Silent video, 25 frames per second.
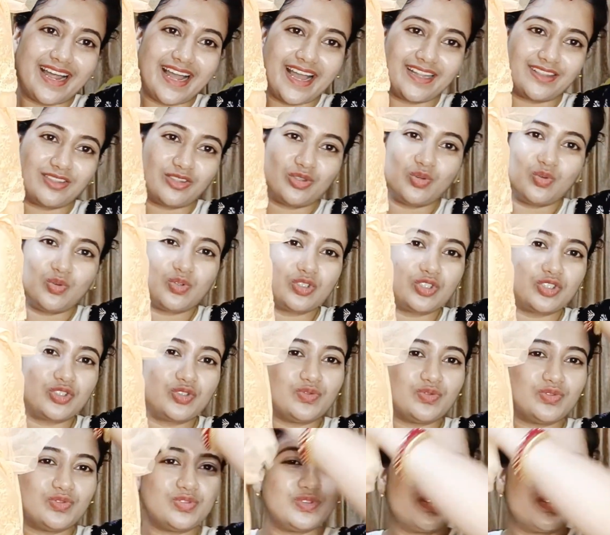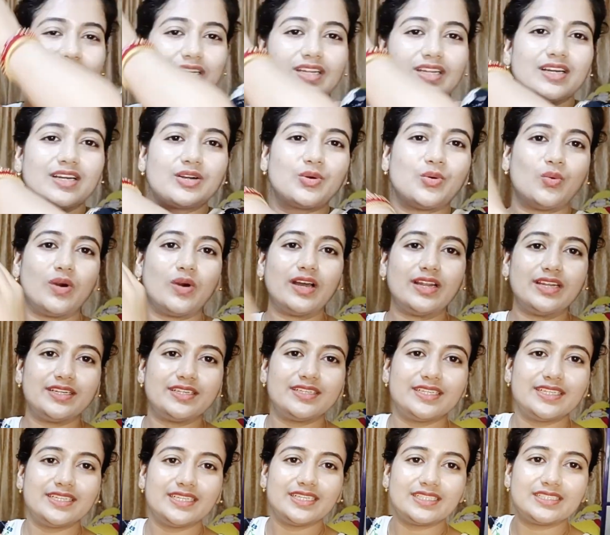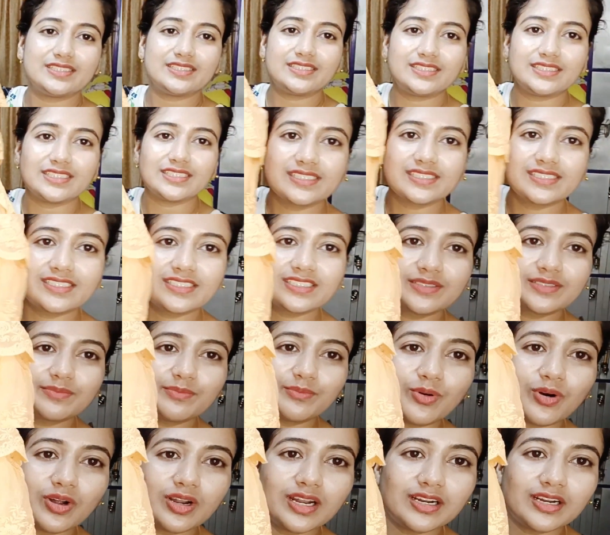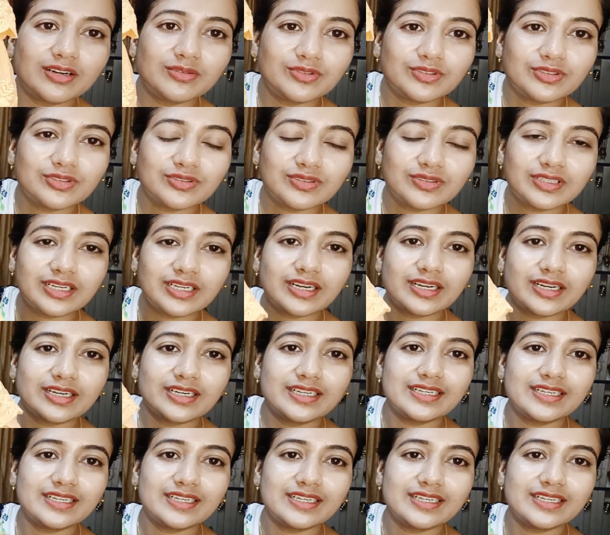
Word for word: এত সুন্দর না কোয়ালিটি জাস্ট বলার মতন না